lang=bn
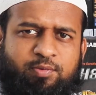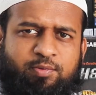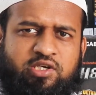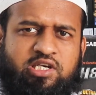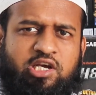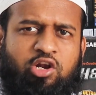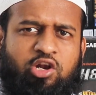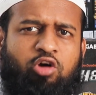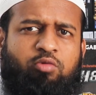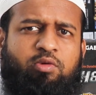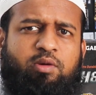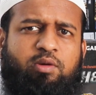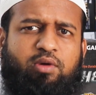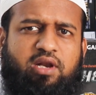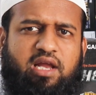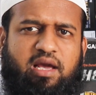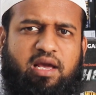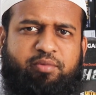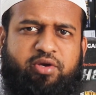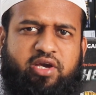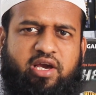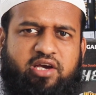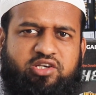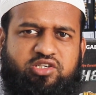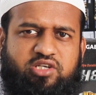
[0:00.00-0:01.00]
স্পেশাল হবে বলে
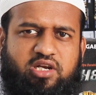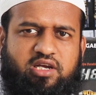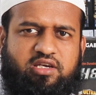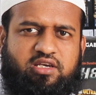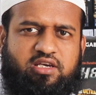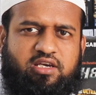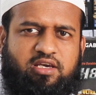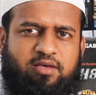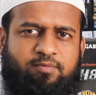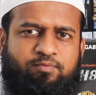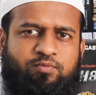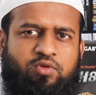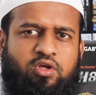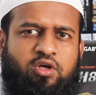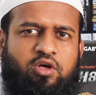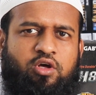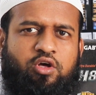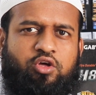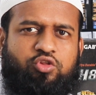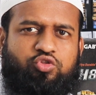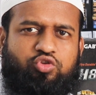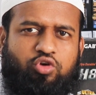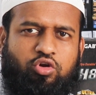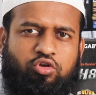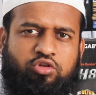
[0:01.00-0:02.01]
আমি আশা রাখি
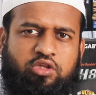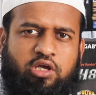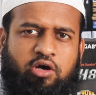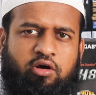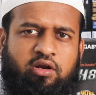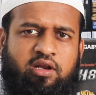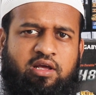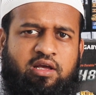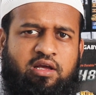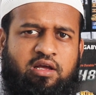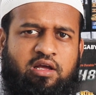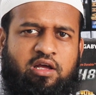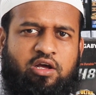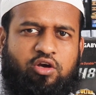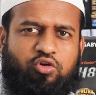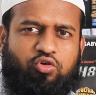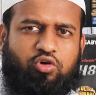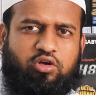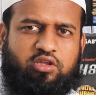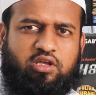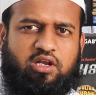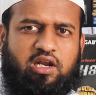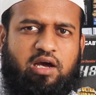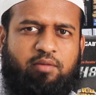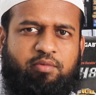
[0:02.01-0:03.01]
চলুন তাহলে
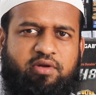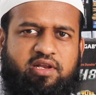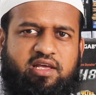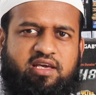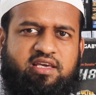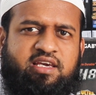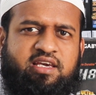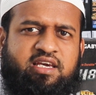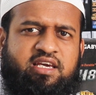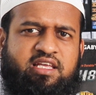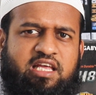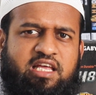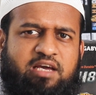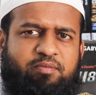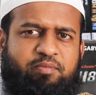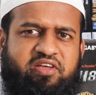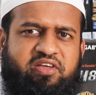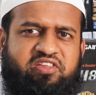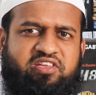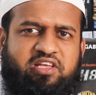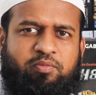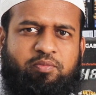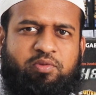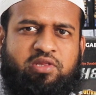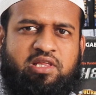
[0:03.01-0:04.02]
কথা না বলে কী কী থাকবে
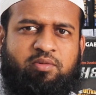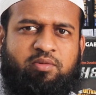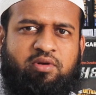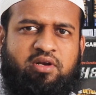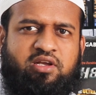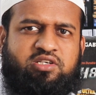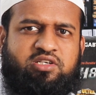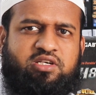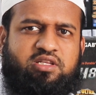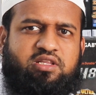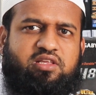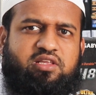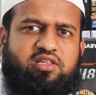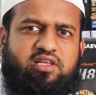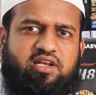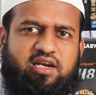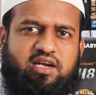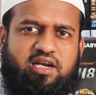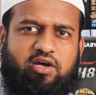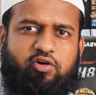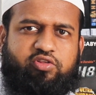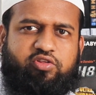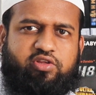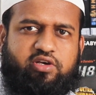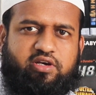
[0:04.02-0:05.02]
আজকের পিসি সাথে
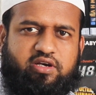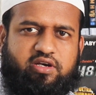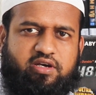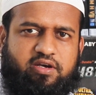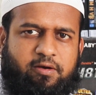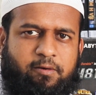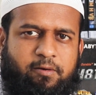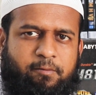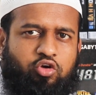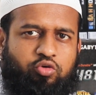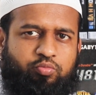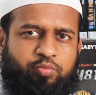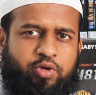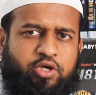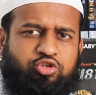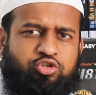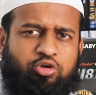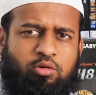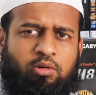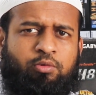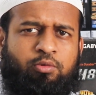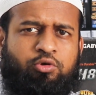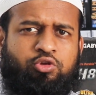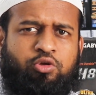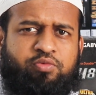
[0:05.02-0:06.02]
জেনে নেওয়া যাক বেশ
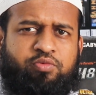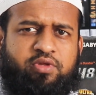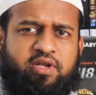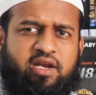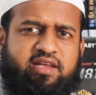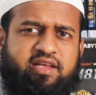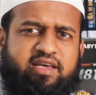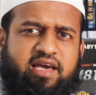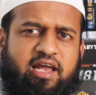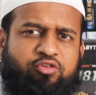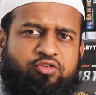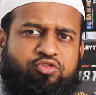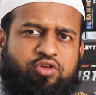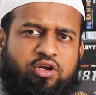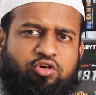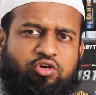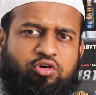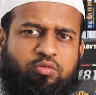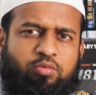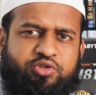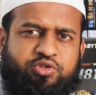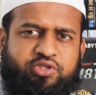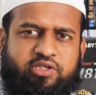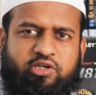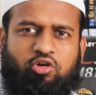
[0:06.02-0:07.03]
সর্বপ্রথম যেটা নিয়ে আলোচনা
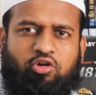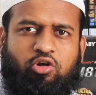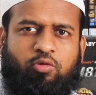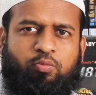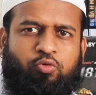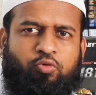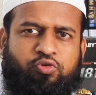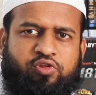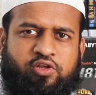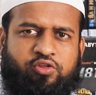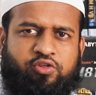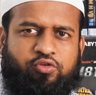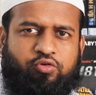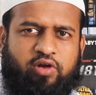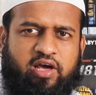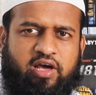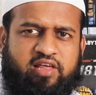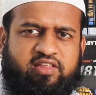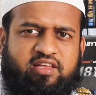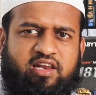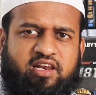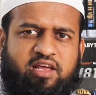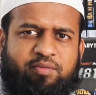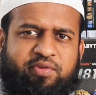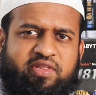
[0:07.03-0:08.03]
করবো সেটা হলো প্রসেসর
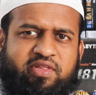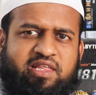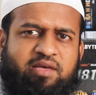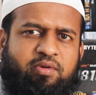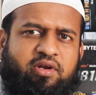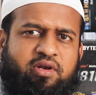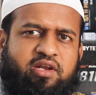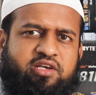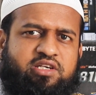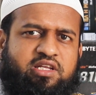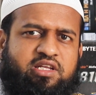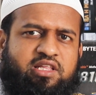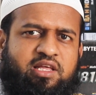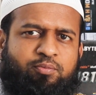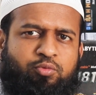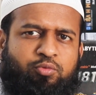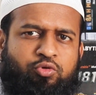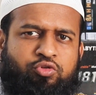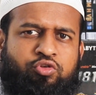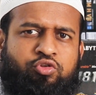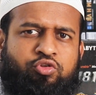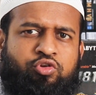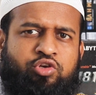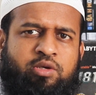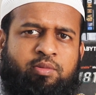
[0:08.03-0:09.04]
আজকের এই পিসি সাথে
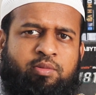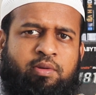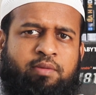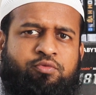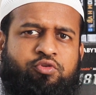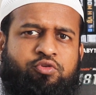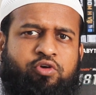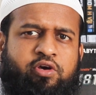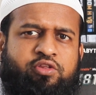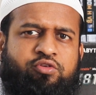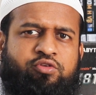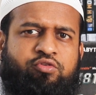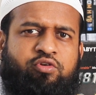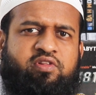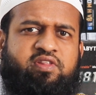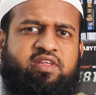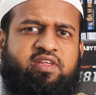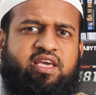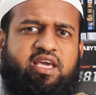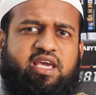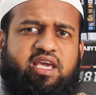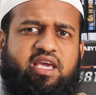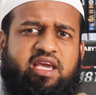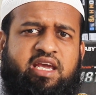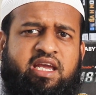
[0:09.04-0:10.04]
প্রসেসর হিসেবে আমি চয়েস
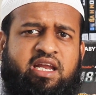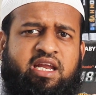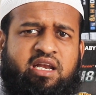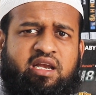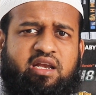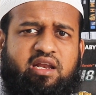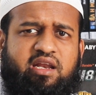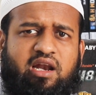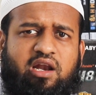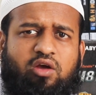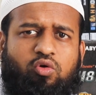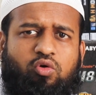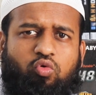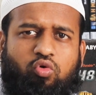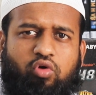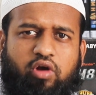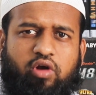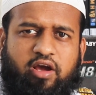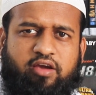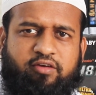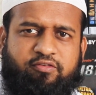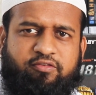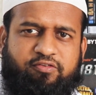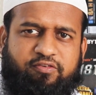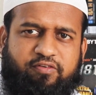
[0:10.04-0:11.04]
করেছি ইন্টেল
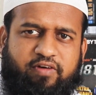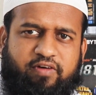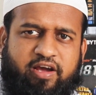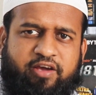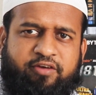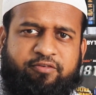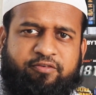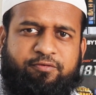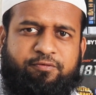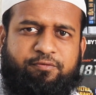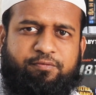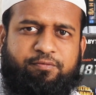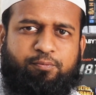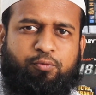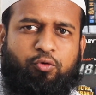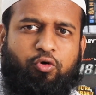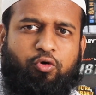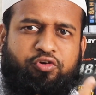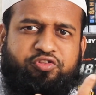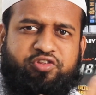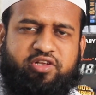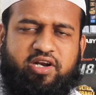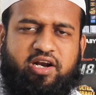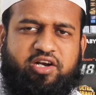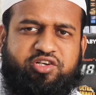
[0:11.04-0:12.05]
কোরাই ফাইভ
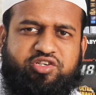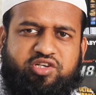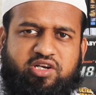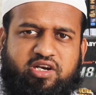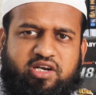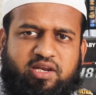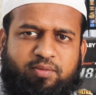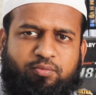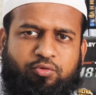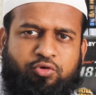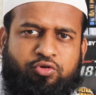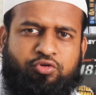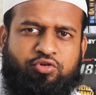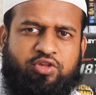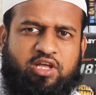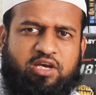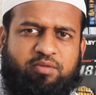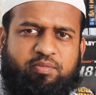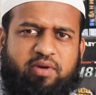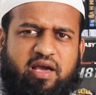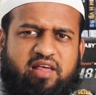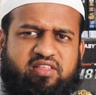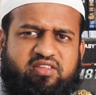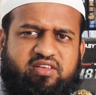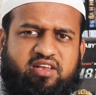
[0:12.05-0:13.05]
ফোর জেনারেশনের একটি প্রসেসর
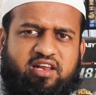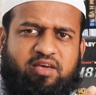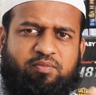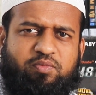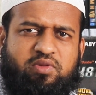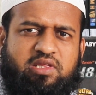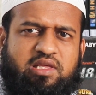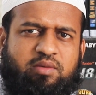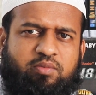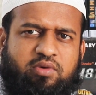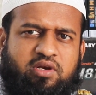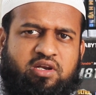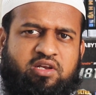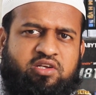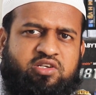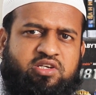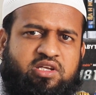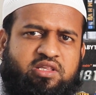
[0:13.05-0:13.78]
থাকবে আজকের এই পিসি বিলের